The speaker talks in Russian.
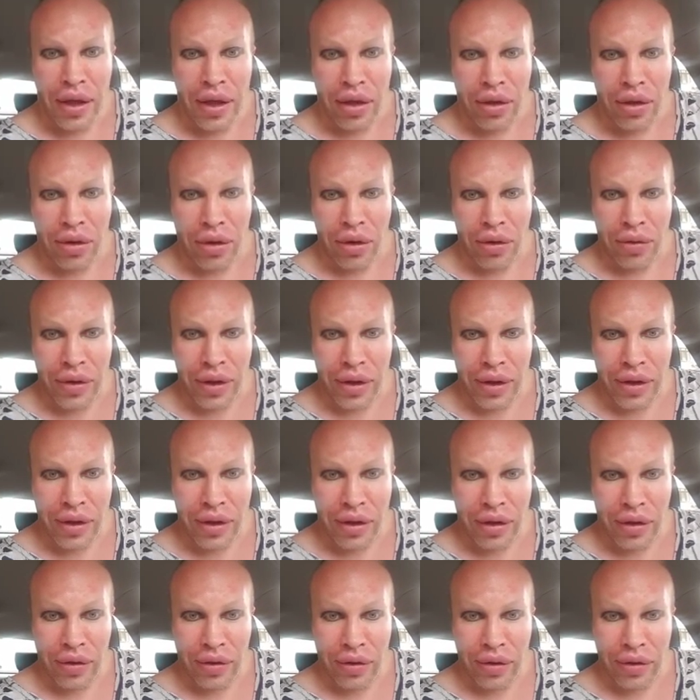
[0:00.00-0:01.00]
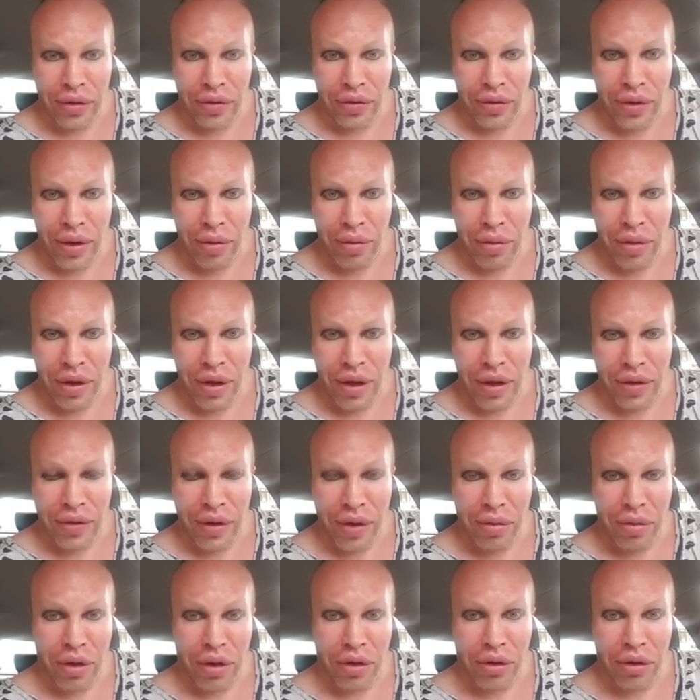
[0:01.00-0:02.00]
Татуировка Э, временное,
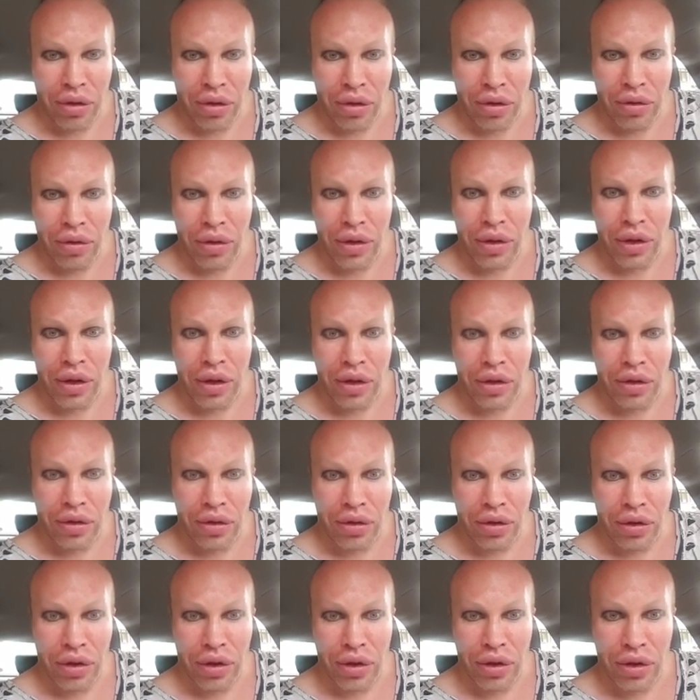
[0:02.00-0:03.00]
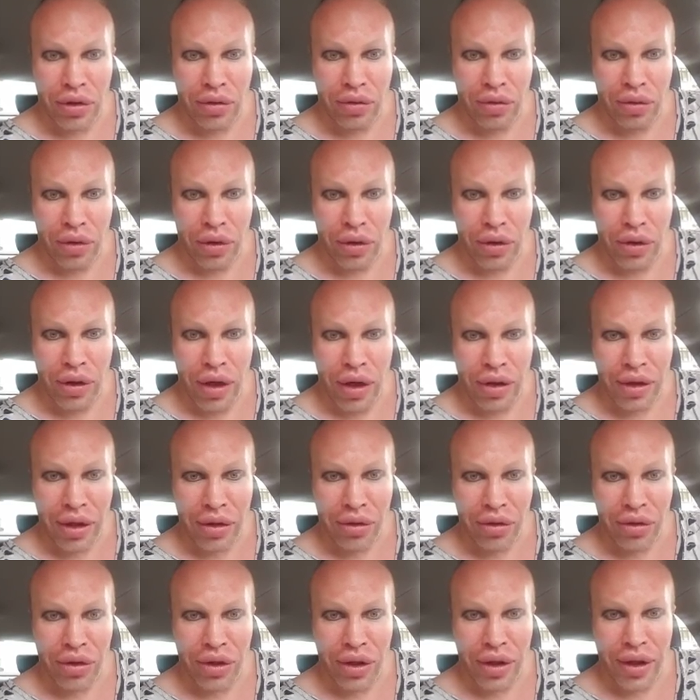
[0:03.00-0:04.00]
временных татуировок не существует. Как ты
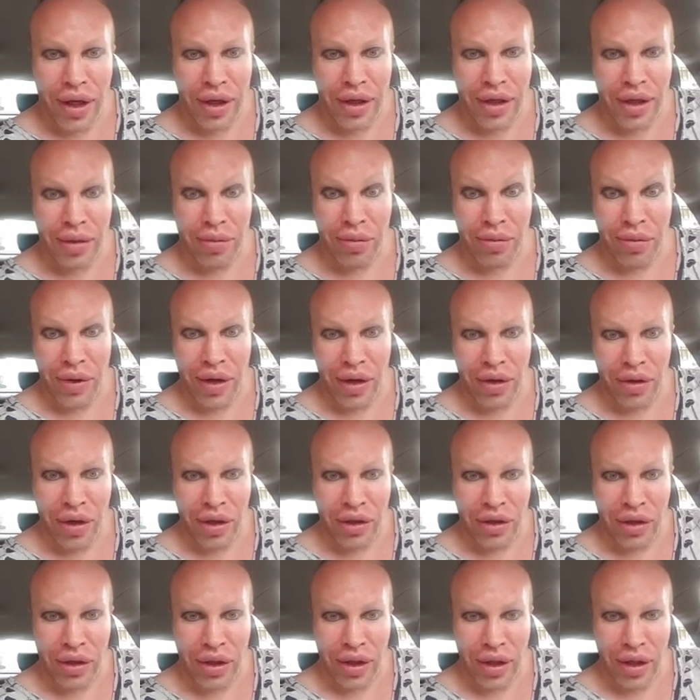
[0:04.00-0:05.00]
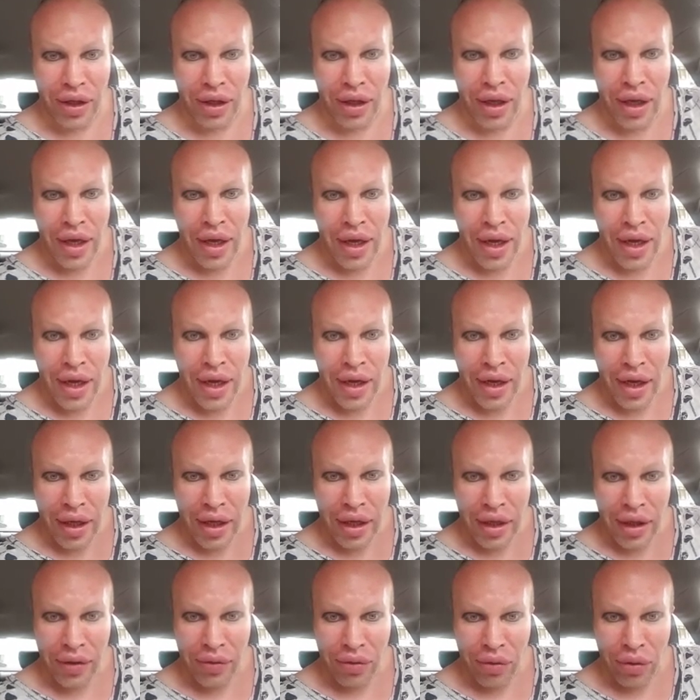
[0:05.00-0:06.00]
относишься к хейтерам? Положительно.
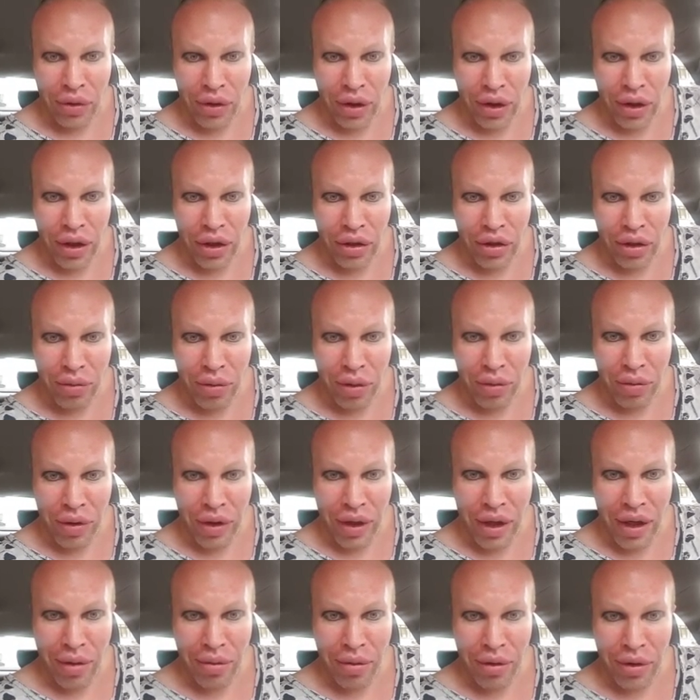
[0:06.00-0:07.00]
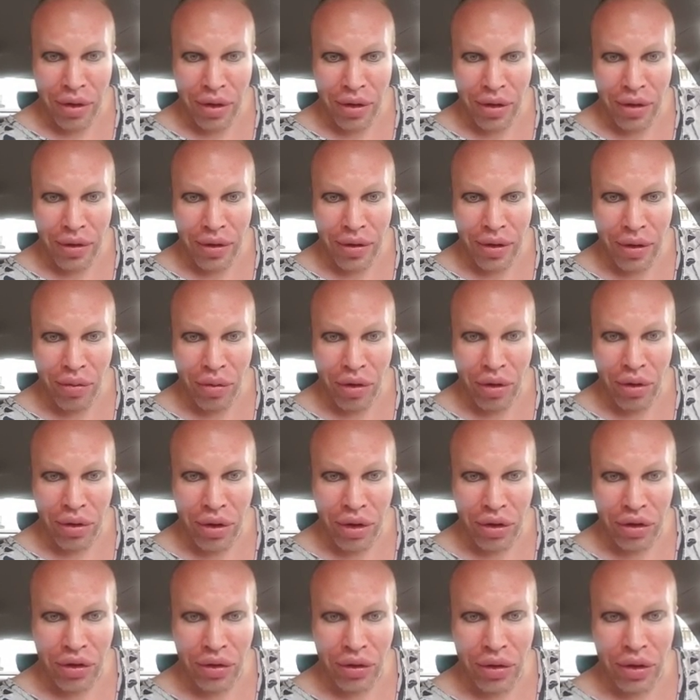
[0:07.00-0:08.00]
Какие то фрукты ешь, например, яблоки? Не больно у
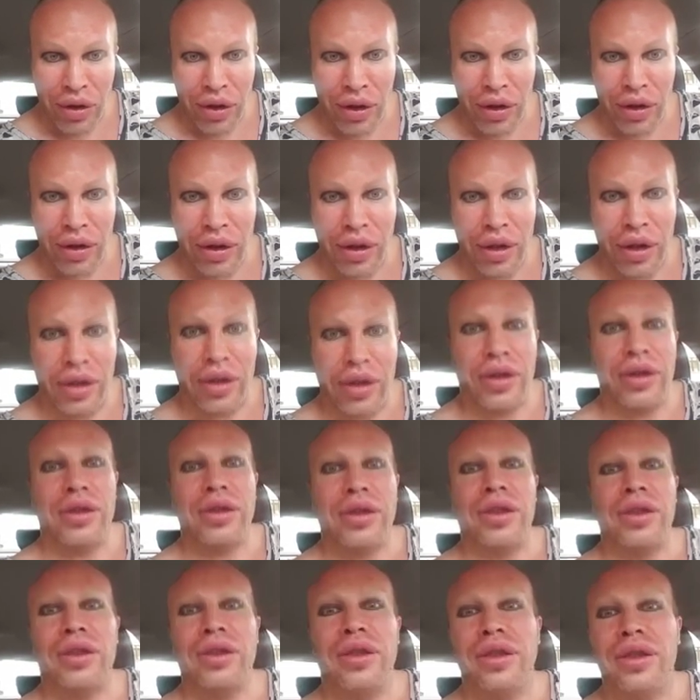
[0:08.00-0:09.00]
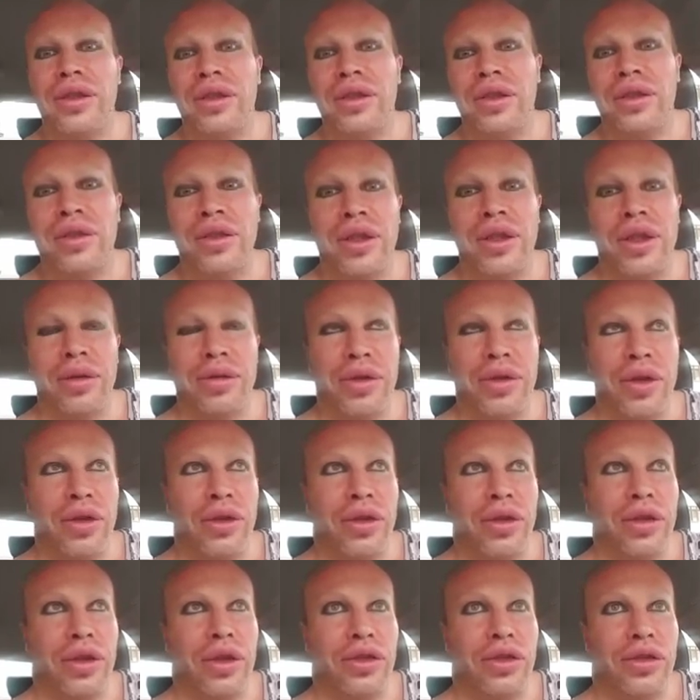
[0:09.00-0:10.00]
тебя же куки? Нет. Э, куки
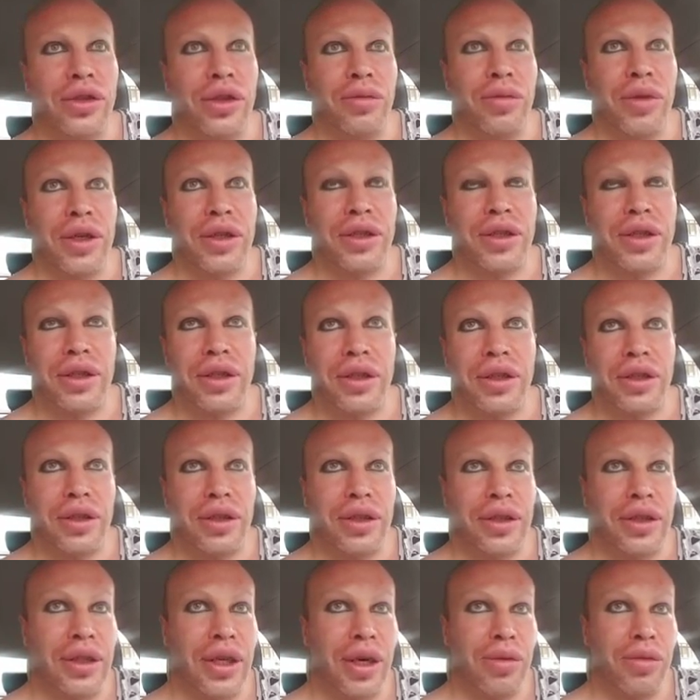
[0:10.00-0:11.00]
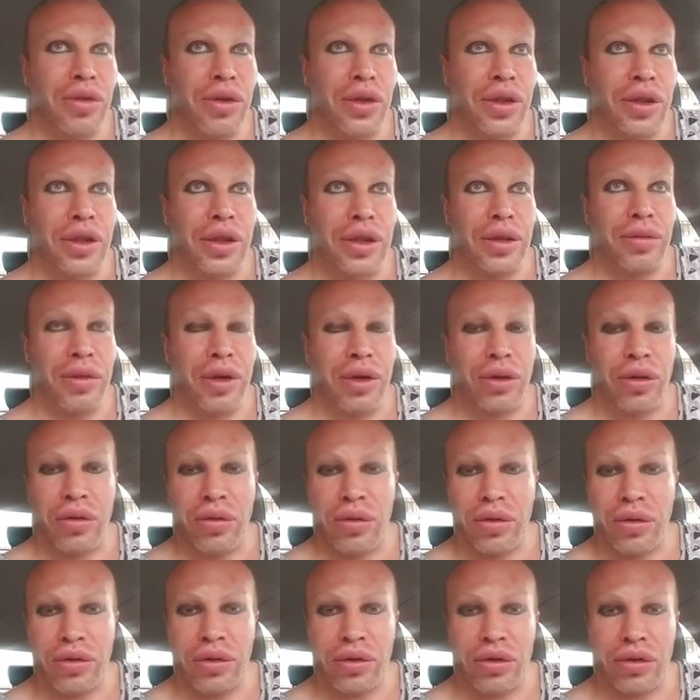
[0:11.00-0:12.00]
абсолютно держат и мясо, и яблоки, и
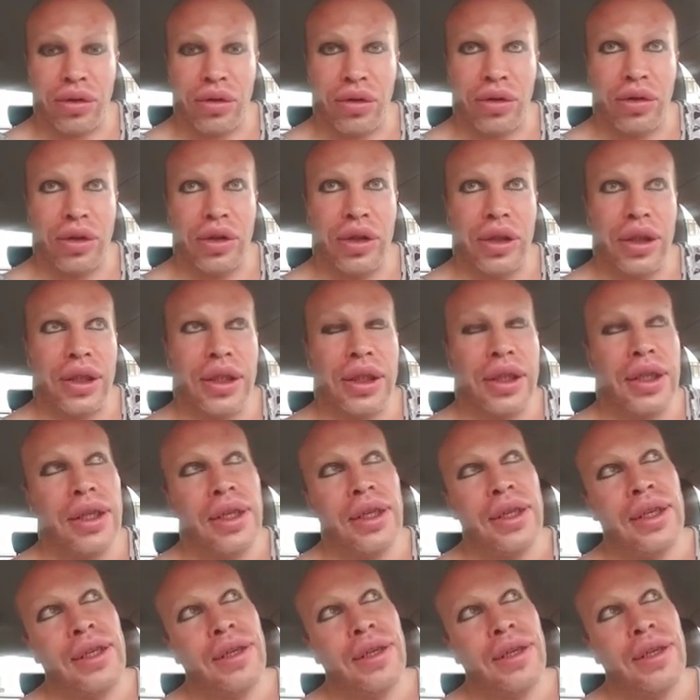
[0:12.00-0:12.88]
морковку, и все что угодно.